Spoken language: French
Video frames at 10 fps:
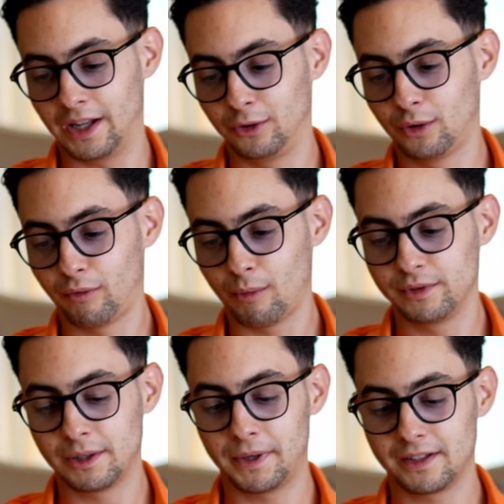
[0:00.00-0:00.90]
Elle est deux fois
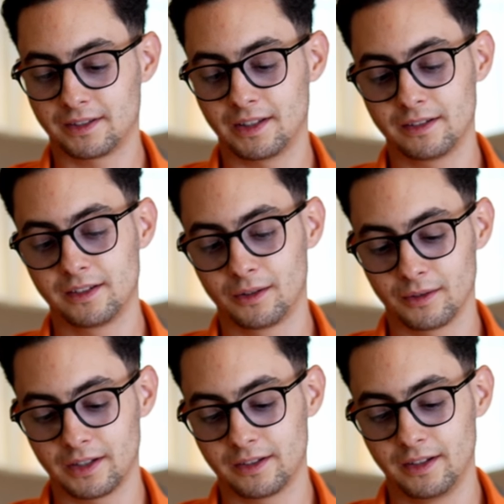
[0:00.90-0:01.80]
plus épaisse, celle-ci, que
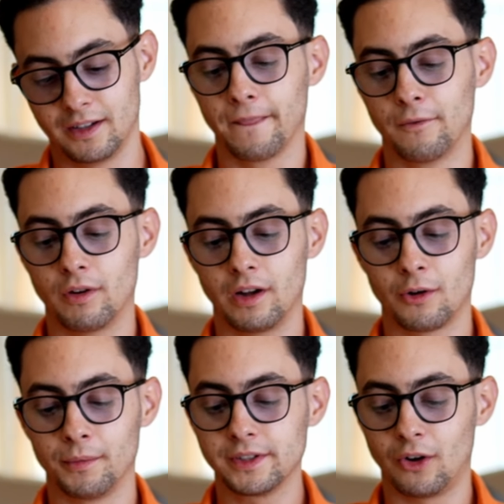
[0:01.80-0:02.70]
celle-ci. Donc voilà
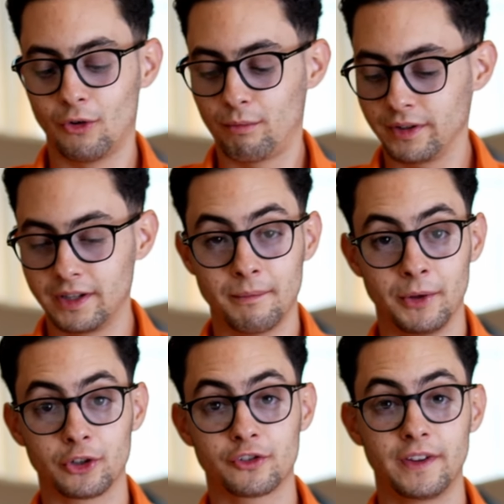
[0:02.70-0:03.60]
comment ça rend au poignet.
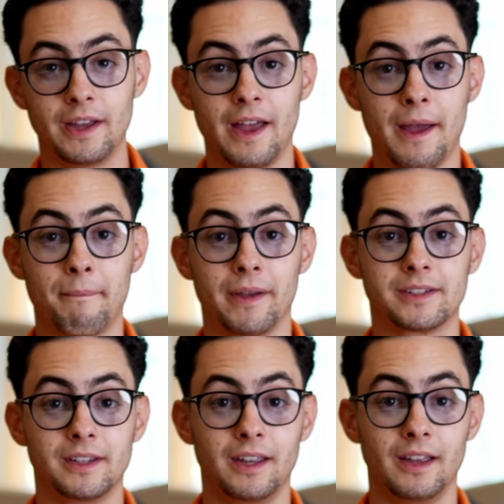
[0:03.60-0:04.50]
Maintenant, je vais
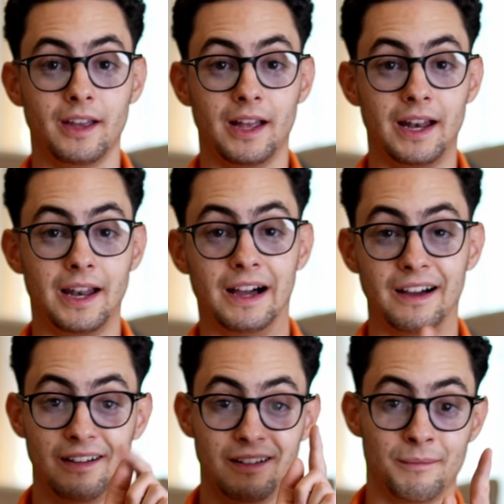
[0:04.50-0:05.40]
passer
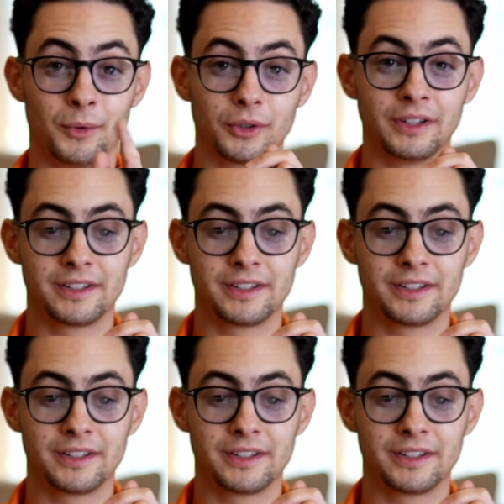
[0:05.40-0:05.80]
la montre en